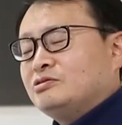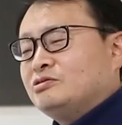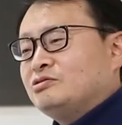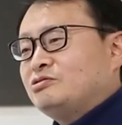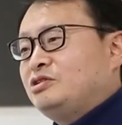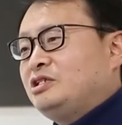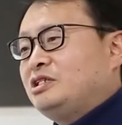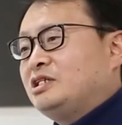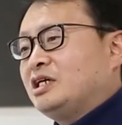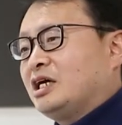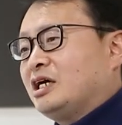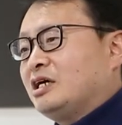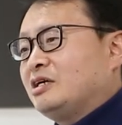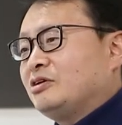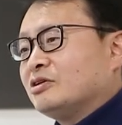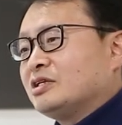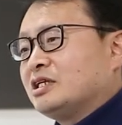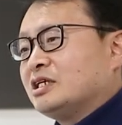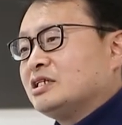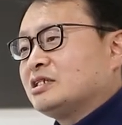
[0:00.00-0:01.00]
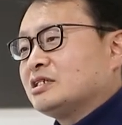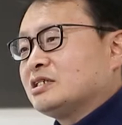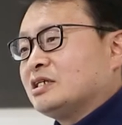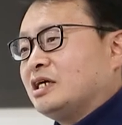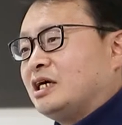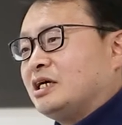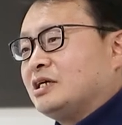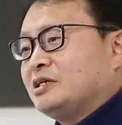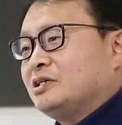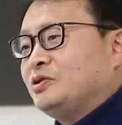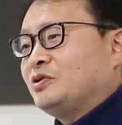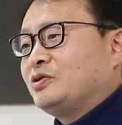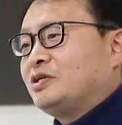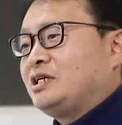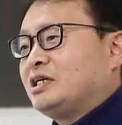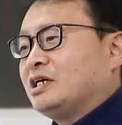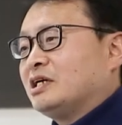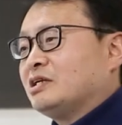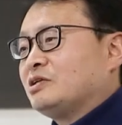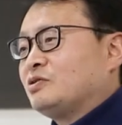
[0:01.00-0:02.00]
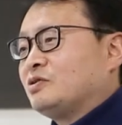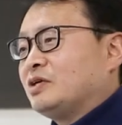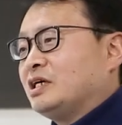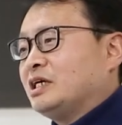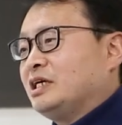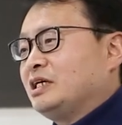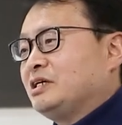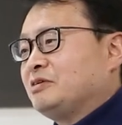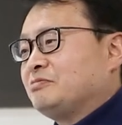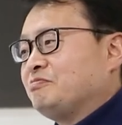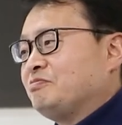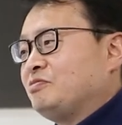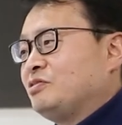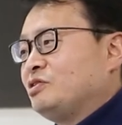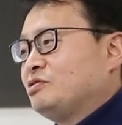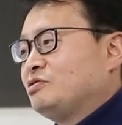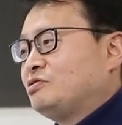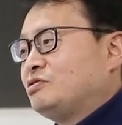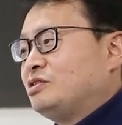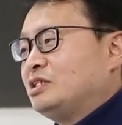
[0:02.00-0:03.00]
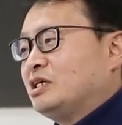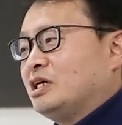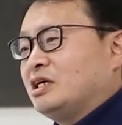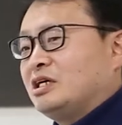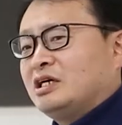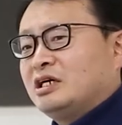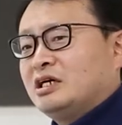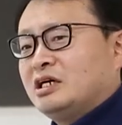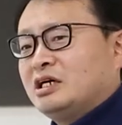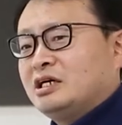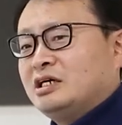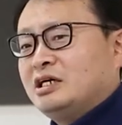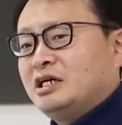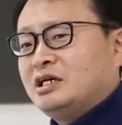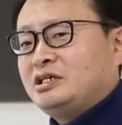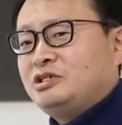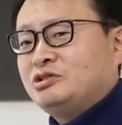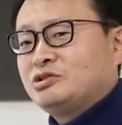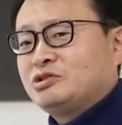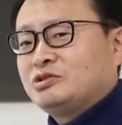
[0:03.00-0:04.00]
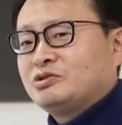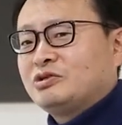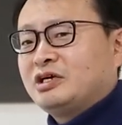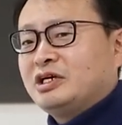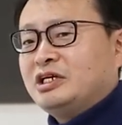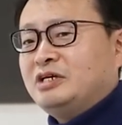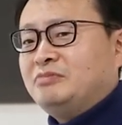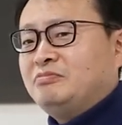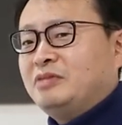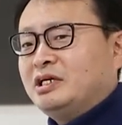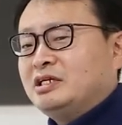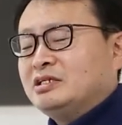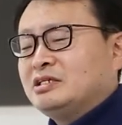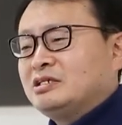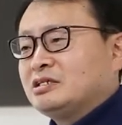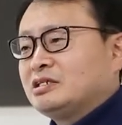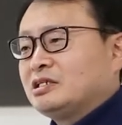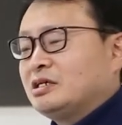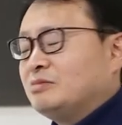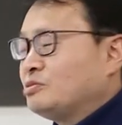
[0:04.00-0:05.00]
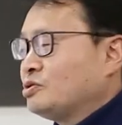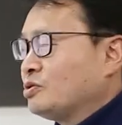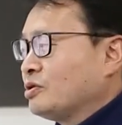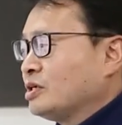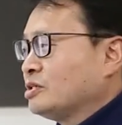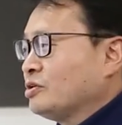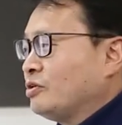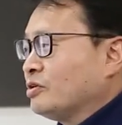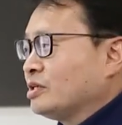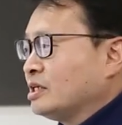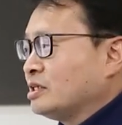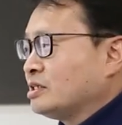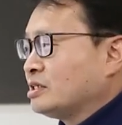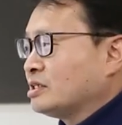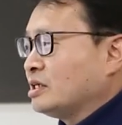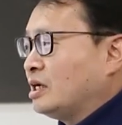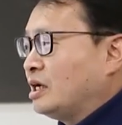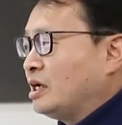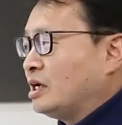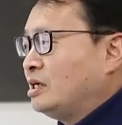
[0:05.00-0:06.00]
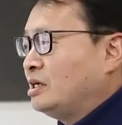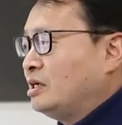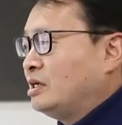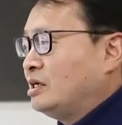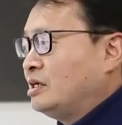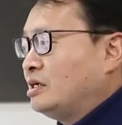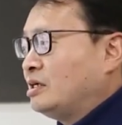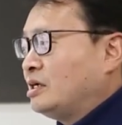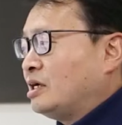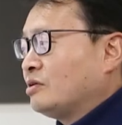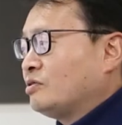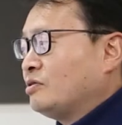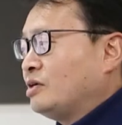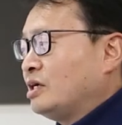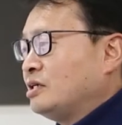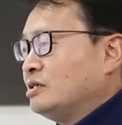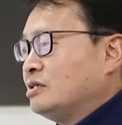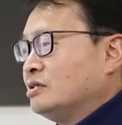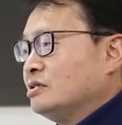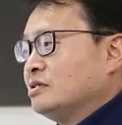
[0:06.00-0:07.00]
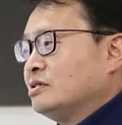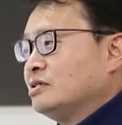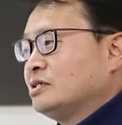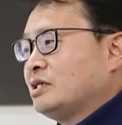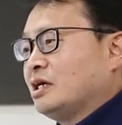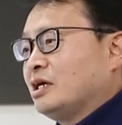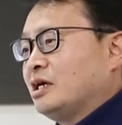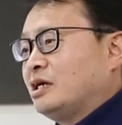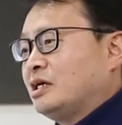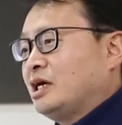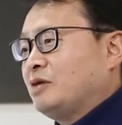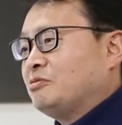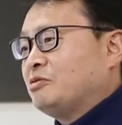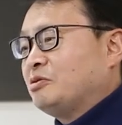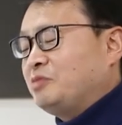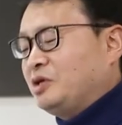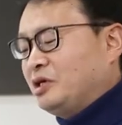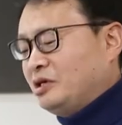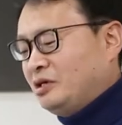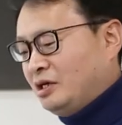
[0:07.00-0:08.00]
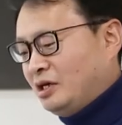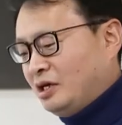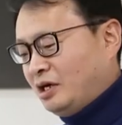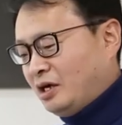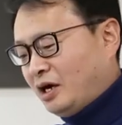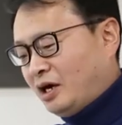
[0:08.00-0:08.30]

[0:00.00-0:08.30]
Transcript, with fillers: 우리나라는 어땠을까? 이 기간 동안에 우리나라의 기술은 과연 인베디드 시스템 쪽에서 어땠을까? 라고 하는 생각을 해보면